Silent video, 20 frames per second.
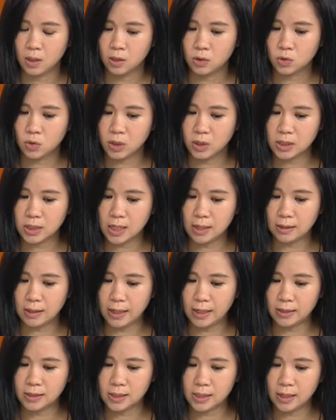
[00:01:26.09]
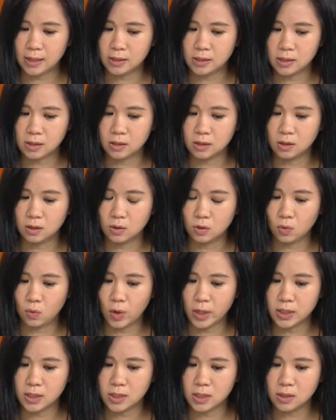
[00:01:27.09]
所以将来在这个
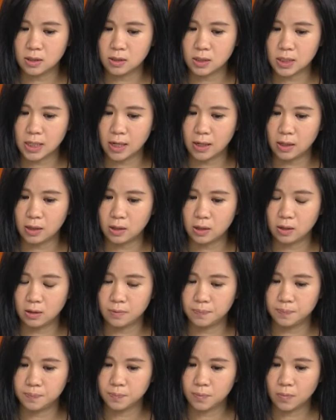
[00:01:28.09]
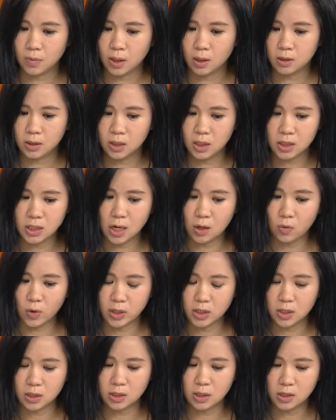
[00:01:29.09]
管线在地下
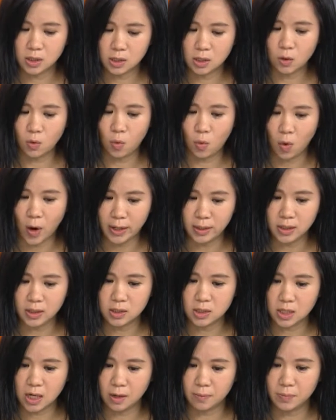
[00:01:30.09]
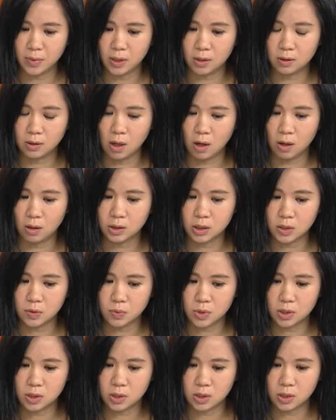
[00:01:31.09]
管线的这个管理上面，哈，是不
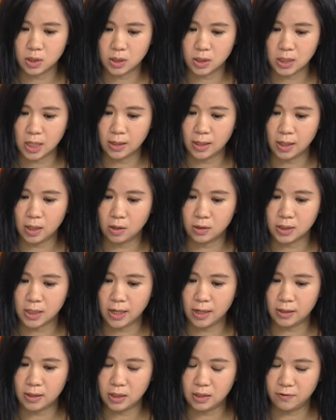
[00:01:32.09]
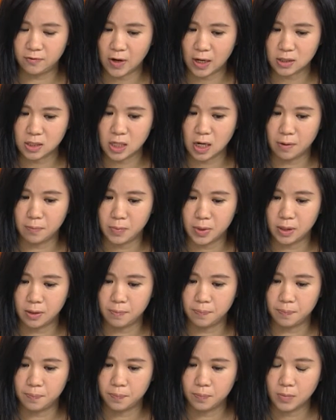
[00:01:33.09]
是将来要在立法上
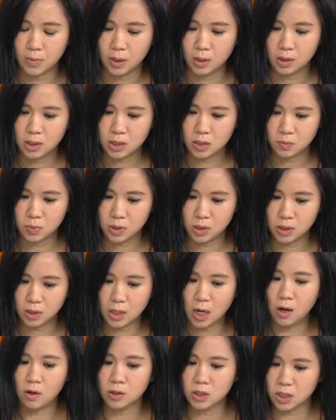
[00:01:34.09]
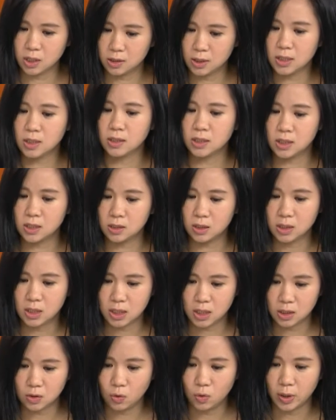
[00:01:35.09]
面，是不是刚好趁这次的
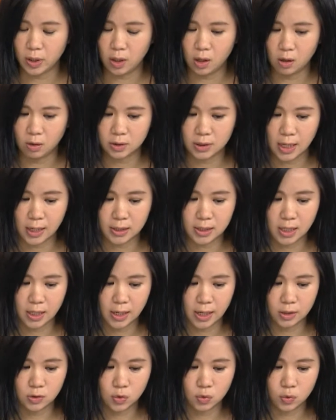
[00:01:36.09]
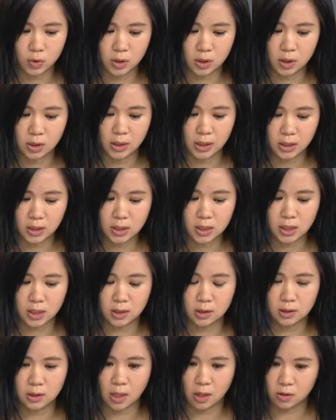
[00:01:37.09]
机会哈，大家来做一个厘
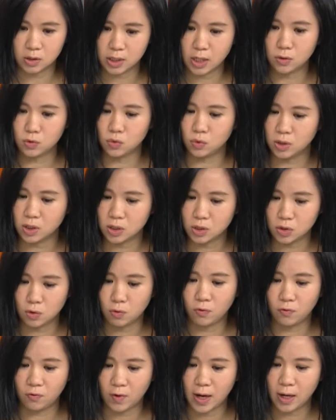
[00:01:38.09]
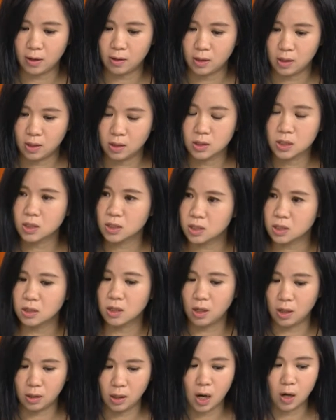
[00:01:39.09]
清，然后再做一个修法？ 这是一个
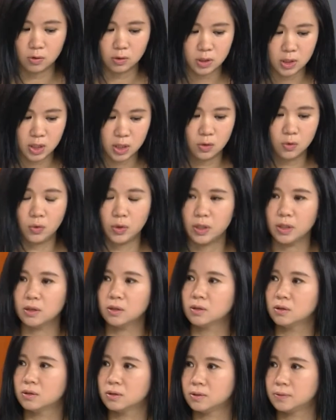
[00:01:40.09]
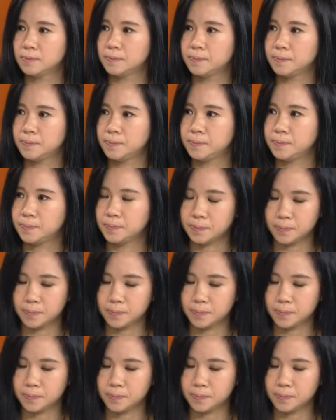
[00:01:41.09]
很好的机会。其实这次